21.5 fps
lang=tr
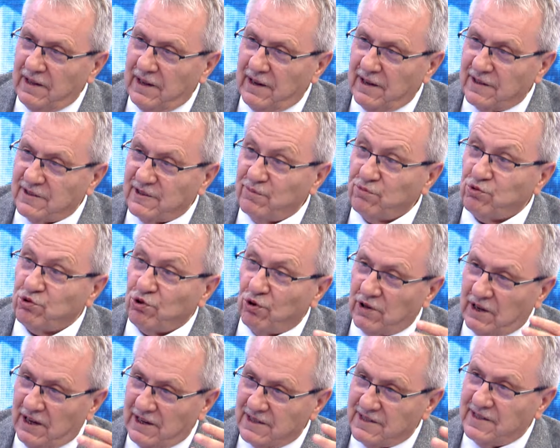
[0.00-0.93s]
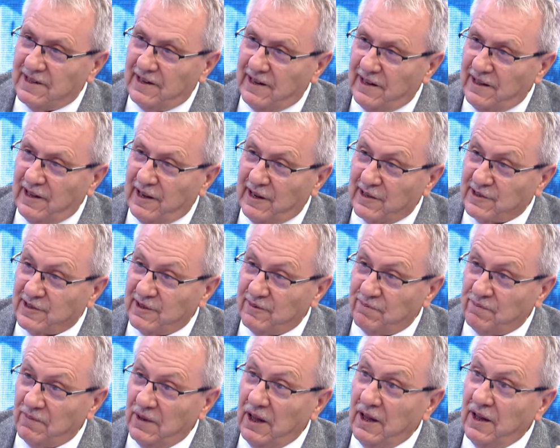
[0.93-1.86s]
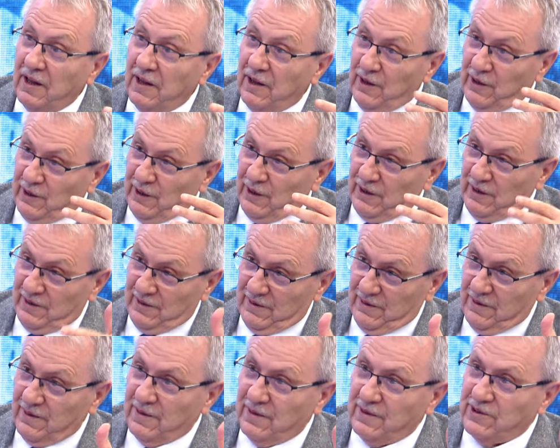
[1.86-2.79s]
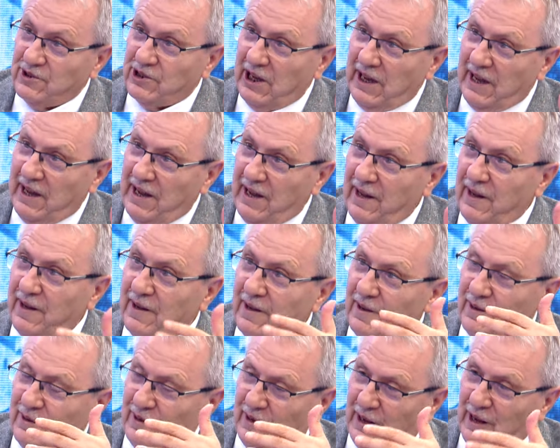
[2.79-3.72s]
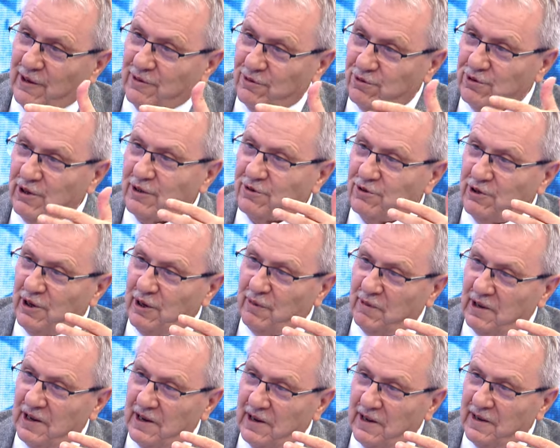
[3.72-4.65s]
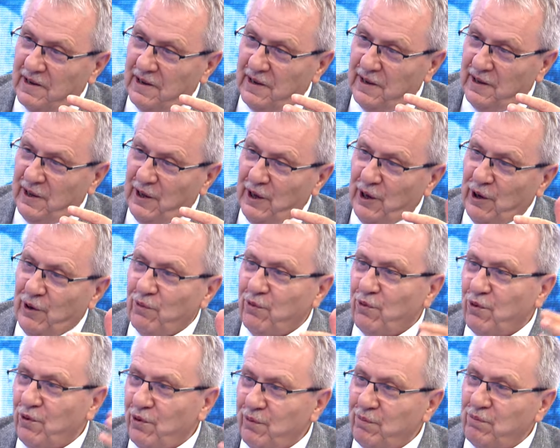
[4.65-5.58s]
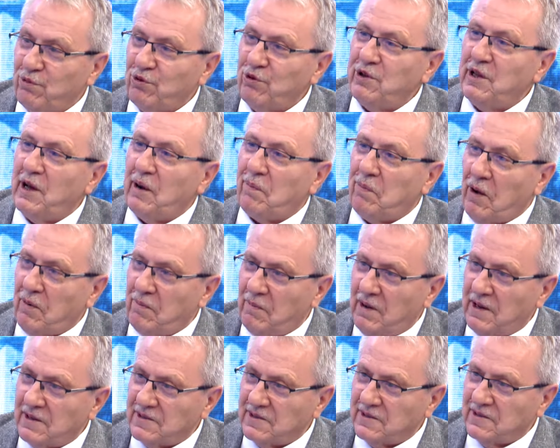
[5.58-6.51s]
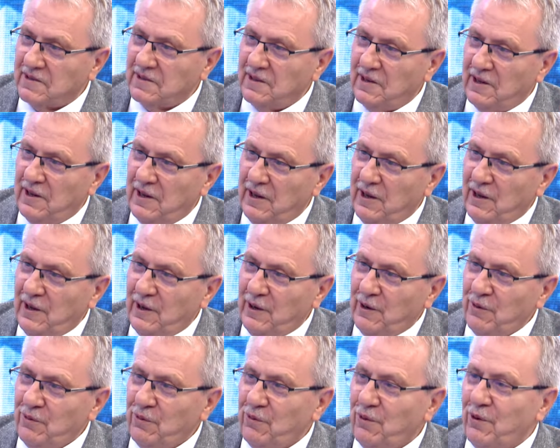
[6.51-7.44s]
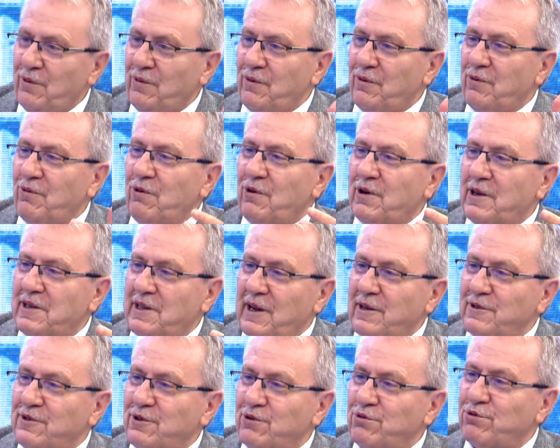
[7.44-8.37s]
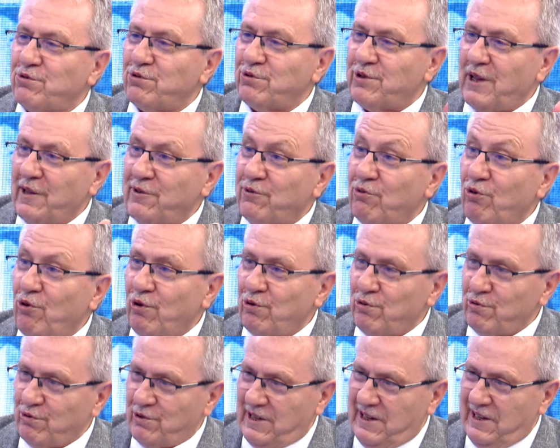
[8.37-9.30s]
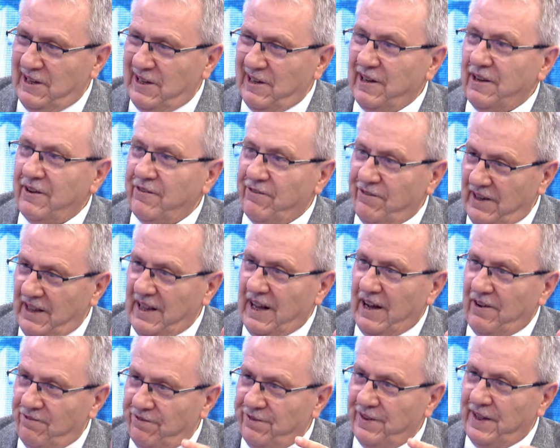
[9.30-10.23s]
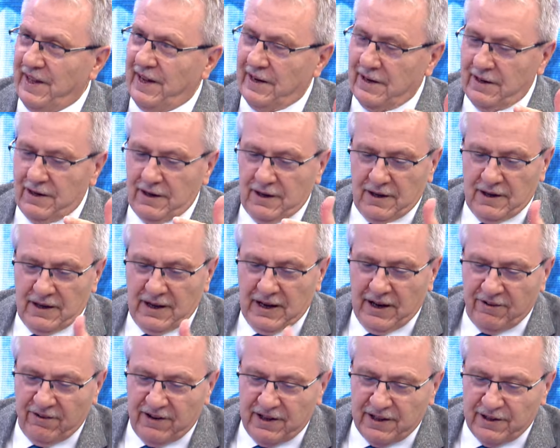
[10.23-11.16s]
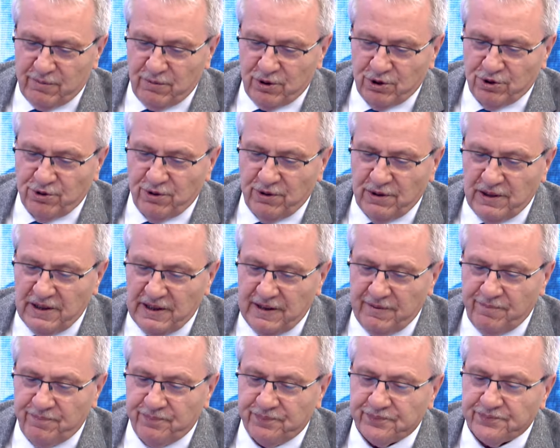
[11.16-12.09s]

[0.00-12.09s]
lazım çok hazine lazım şeye Kanuni Süleyman Han'a o bunu yapamaz, o, o kadarcık sudan ne olur ki filan filan efendime söyleyeyim.